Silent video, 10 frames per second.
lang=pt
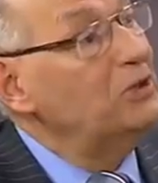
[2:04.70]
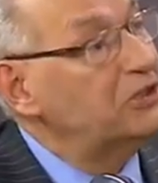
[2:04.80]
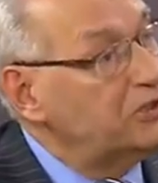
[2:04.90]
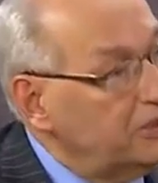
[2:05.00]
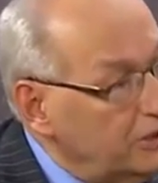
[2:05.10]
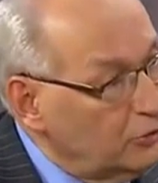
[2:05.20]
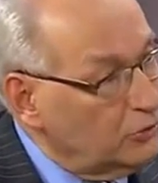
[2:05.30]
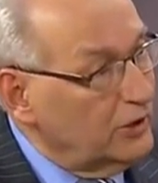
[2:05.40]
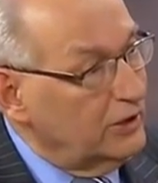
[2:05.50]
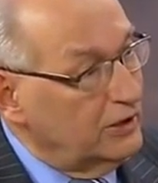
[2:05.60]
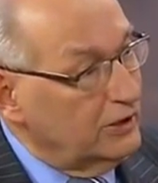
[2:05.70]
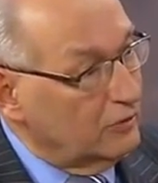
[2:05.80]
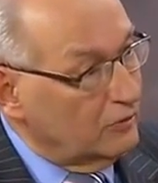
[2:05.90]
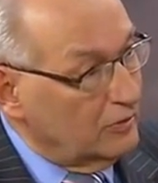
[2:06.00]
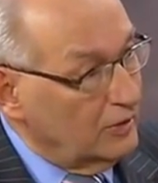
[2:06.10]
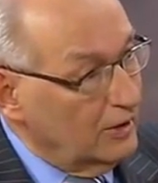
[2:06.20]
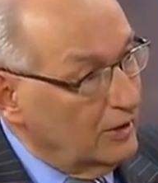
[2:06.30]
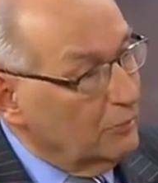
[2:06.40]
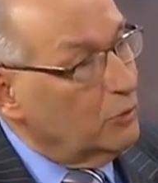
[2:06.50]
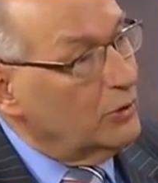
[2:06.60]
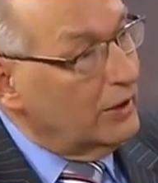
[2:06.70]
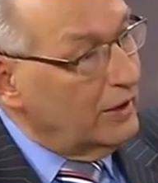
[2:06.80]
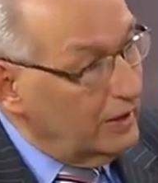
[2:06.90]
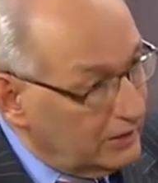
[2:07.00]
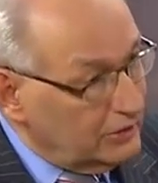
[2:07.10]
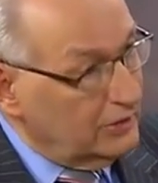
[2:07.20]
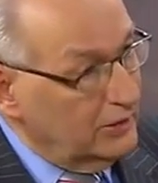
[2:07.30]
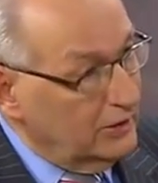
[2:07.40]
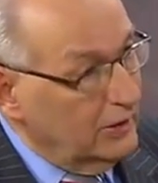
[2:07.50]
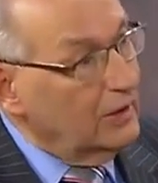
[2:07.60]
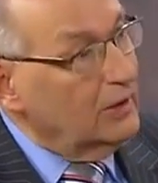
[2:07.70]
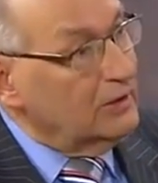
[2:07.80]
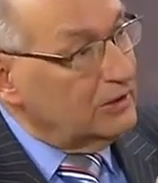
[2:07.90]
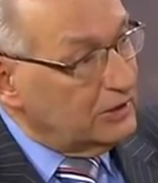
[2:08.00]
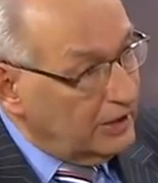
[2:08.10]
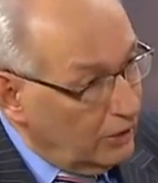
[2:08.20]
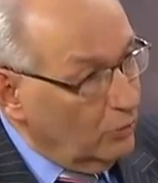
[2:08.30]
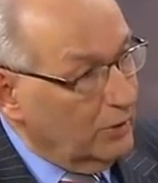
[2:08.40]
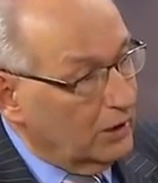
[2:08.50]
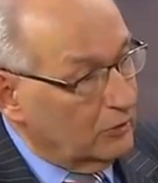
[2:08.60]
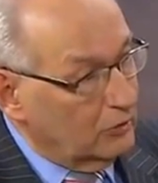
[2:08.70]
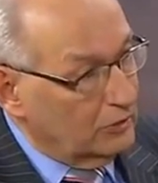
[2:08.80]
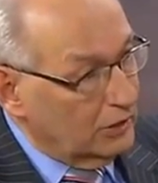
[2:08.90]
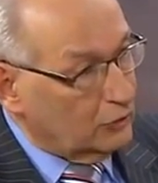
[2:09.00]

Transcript: Homicídio Uterino, porque este ser humano,